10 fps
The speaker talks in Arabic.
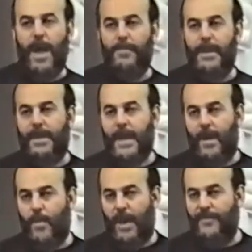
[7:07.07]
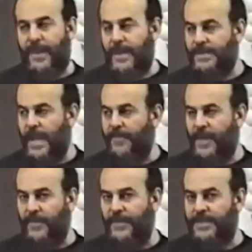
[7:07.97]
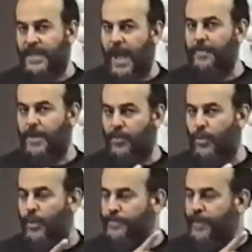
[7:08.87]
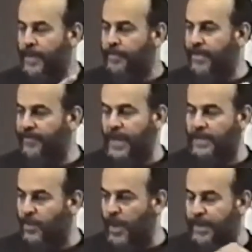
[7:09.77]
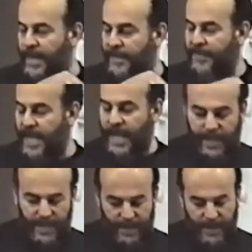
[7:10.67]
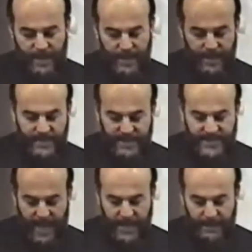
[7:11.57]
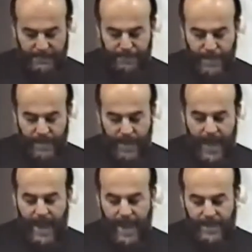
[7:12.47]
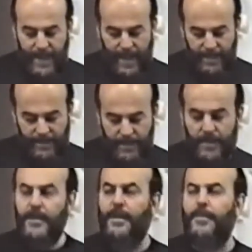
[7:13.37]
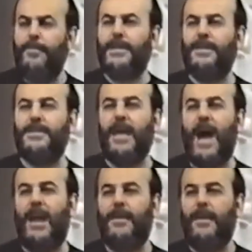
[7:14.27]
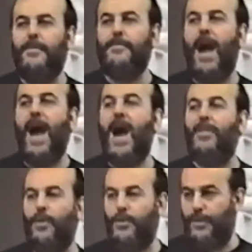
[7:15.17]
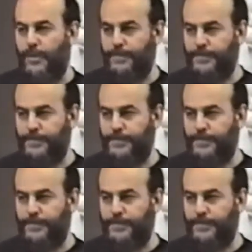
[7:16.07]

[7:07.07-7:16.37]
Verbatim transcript: وامريكا وفرنسا على فكره في صراع برضه بين فرنسا وامريكا في داخل الجزائر على اي حال باختصار ما أظن